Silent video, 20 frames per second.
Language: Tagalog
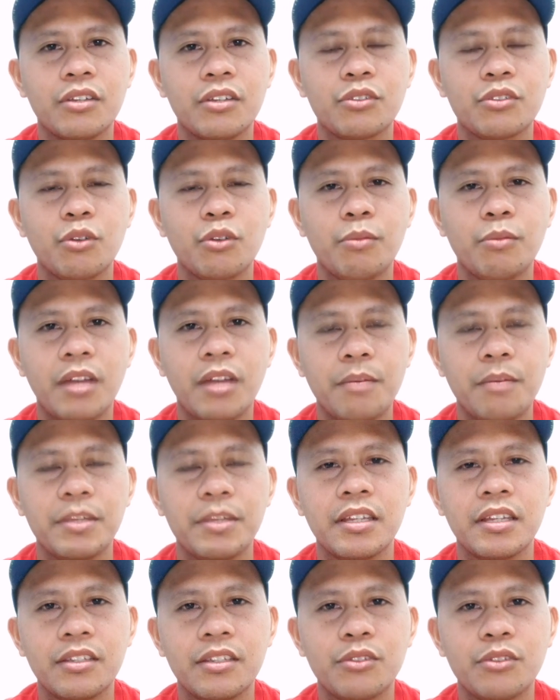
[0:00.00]
So
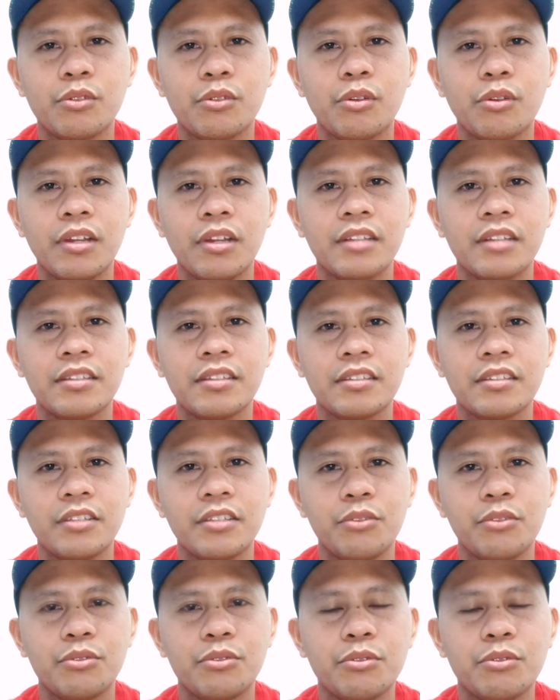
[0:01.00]
maraming tutorials niyan sa
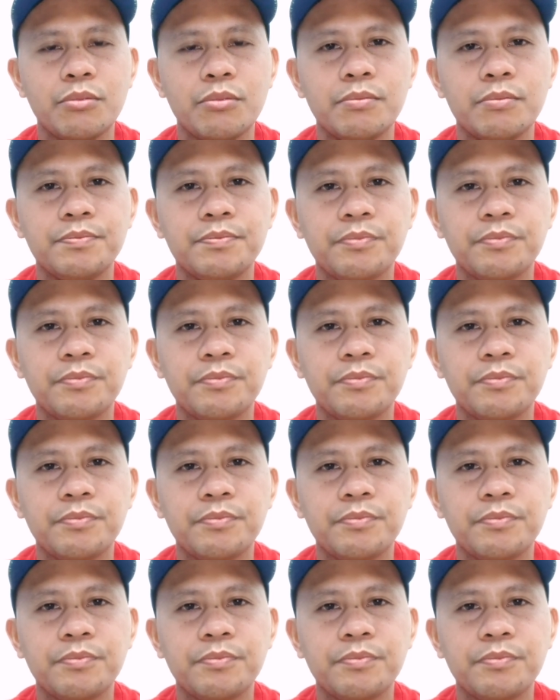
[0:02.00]
YouTube.